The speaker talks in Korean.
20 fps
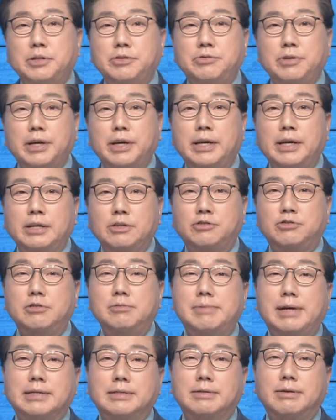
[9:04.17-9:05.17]
이번 주에
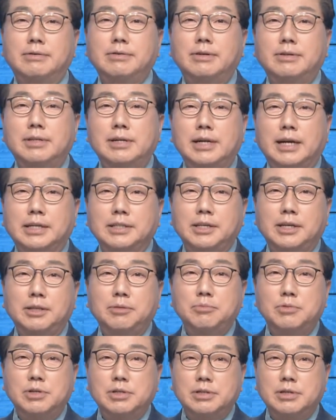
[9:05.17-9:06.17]
출마 선언을 한
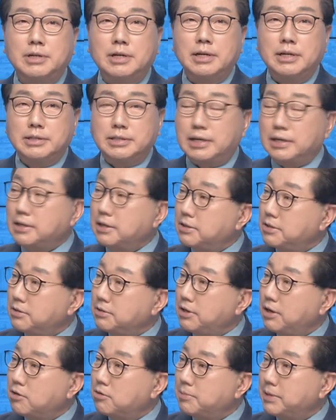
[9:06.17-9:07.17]
인물들 짧게
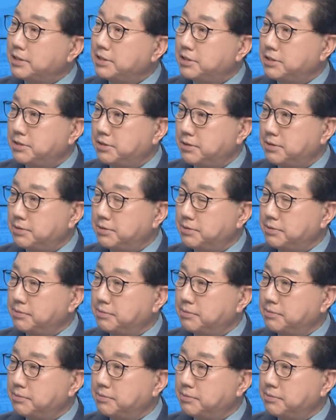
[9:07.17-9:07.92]
정리하고 마치죠.